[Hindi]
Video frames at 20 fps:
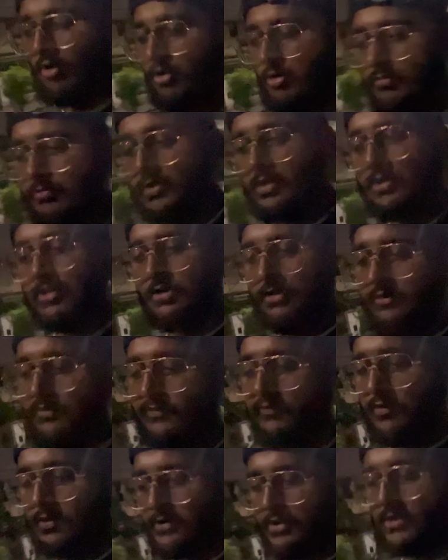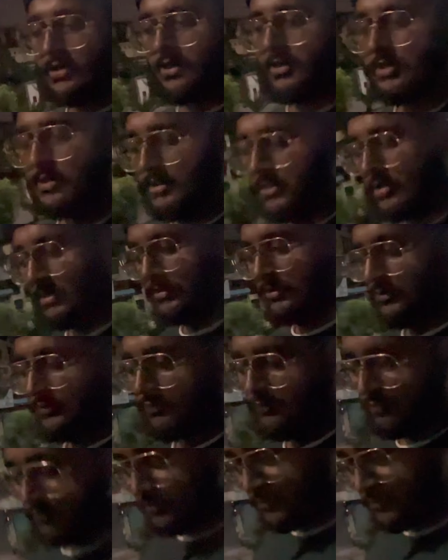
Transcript: नॉर्मल वॉकिंग करके आता हूँ